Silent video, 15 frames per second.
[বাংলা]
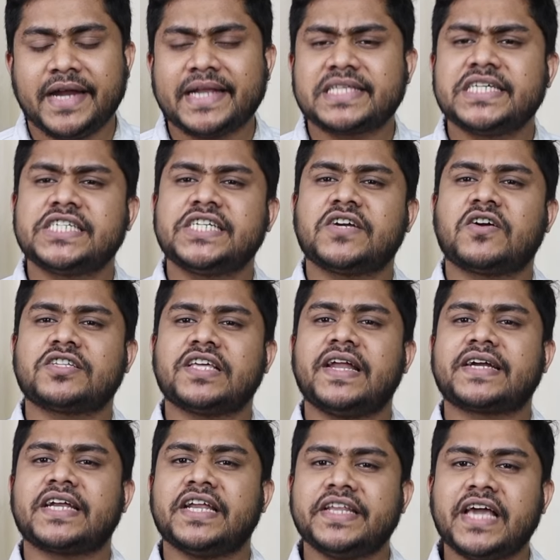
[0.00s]
এটা
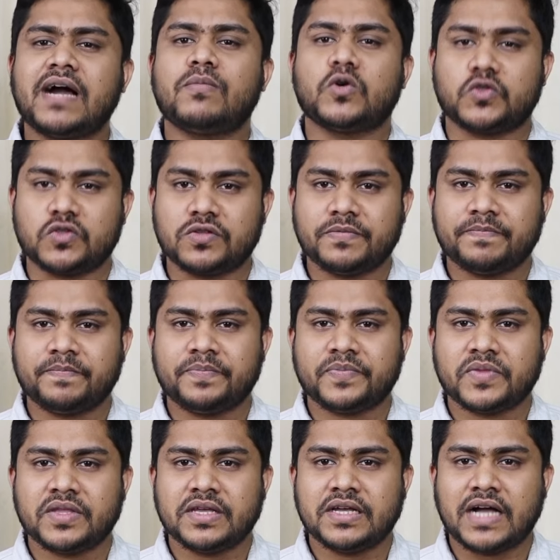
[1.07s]
সৃষ্টিকর্তার একটা নিয়ামত
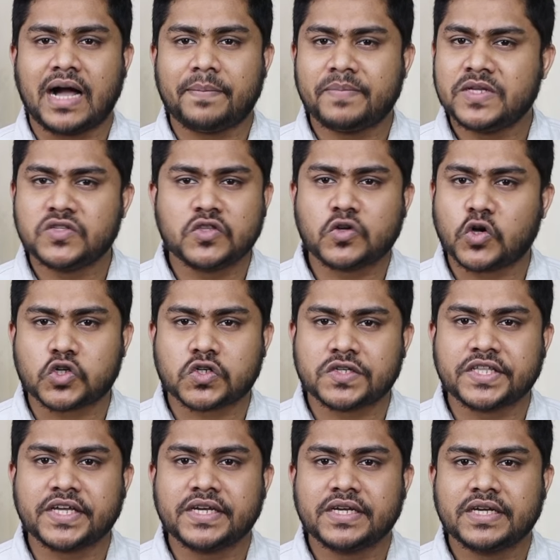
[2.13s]
আপনি যদি কষ্ট
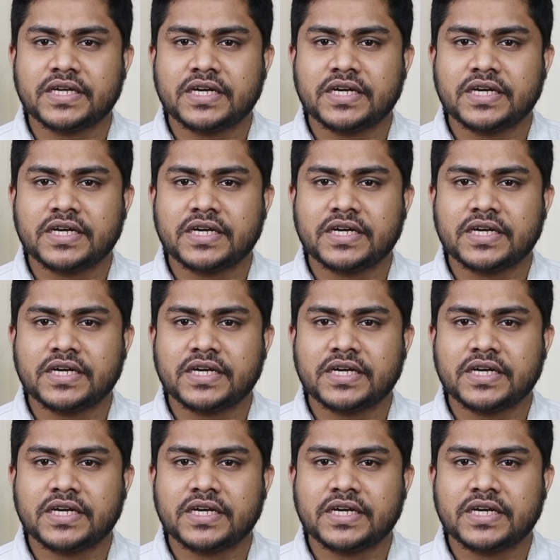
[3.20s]
দেন